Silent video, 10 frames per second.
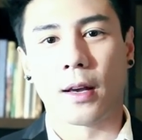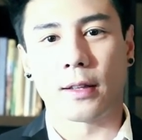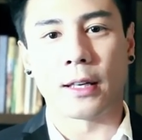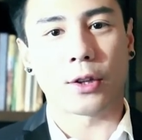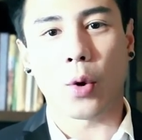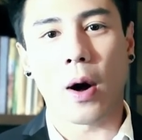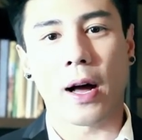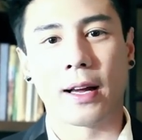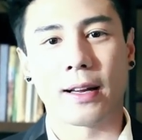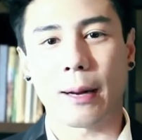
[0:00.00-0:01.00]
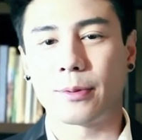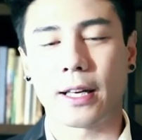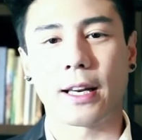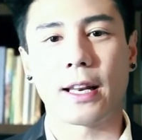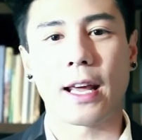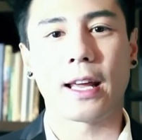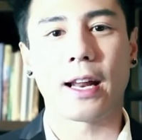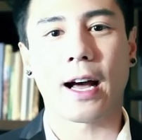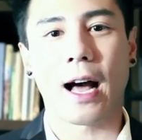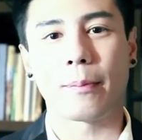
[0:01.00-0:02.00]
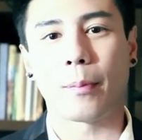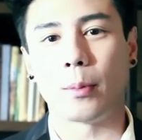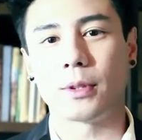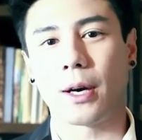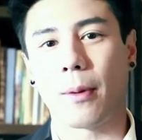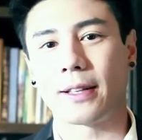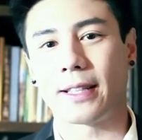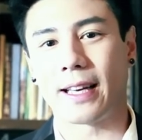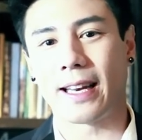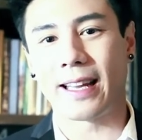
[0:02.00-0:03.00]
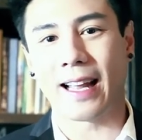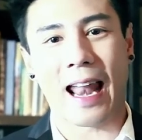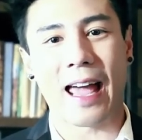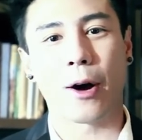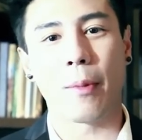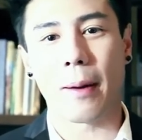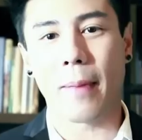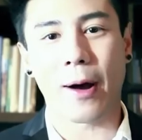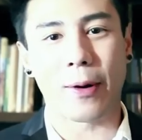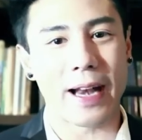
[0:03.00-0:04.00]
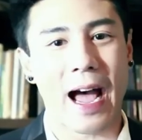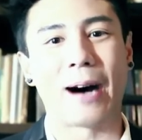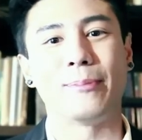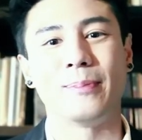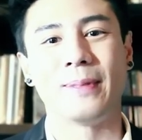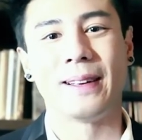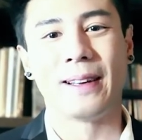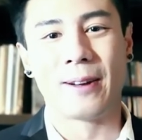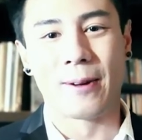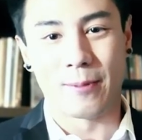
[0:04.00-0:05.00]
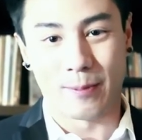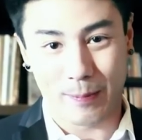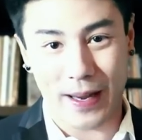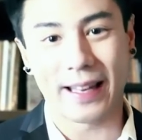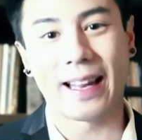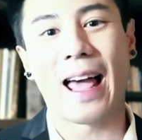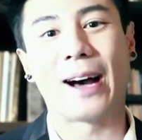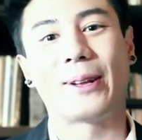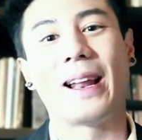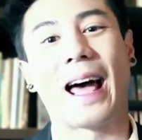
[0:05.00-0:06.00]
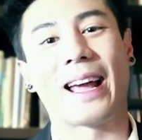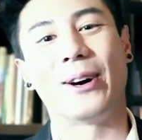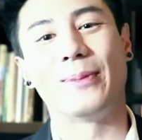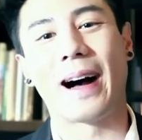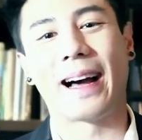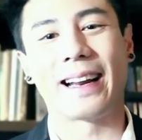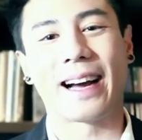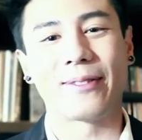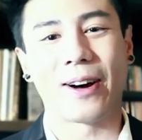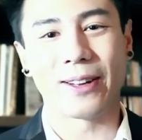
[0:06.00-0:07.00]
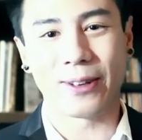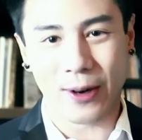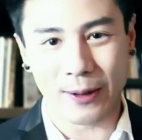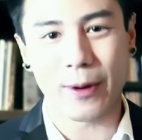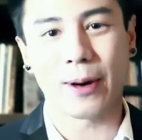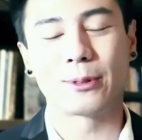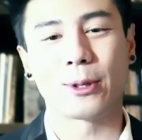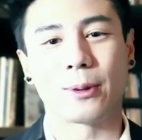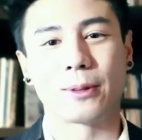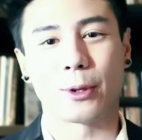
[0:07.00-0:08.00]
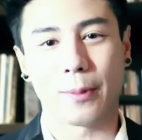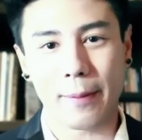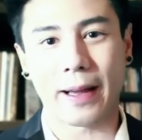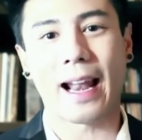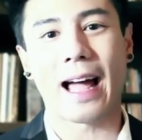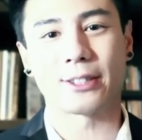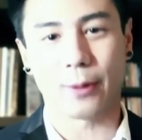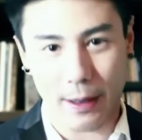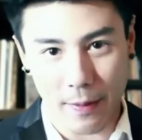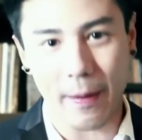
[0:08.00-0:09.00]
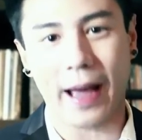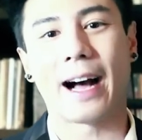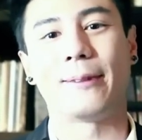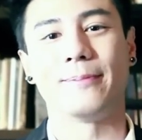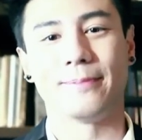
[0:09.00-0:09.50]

ตื่นตัวรับสิ่งดีๆนะครับ ผมเชื่อว่าสิ่งดีๆจะไหลเข้ามามากกว่าน้ำ ปีที่แล้วที่ไหลเข้ามานะครับ ขอให้ทุกคนมีความสุขสุขภาพแข็งแรง สวัสดีปีใหม่ครับ